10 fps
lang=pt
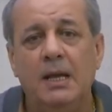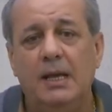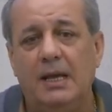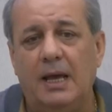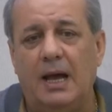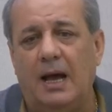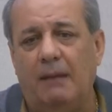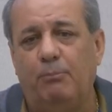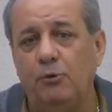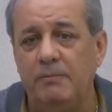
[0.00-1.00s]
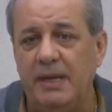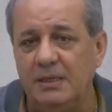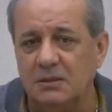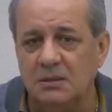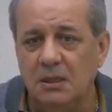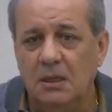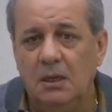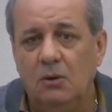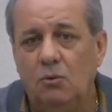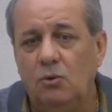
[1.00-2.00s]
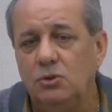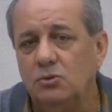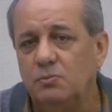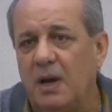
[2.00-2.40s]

é, a, por mês, Hoje os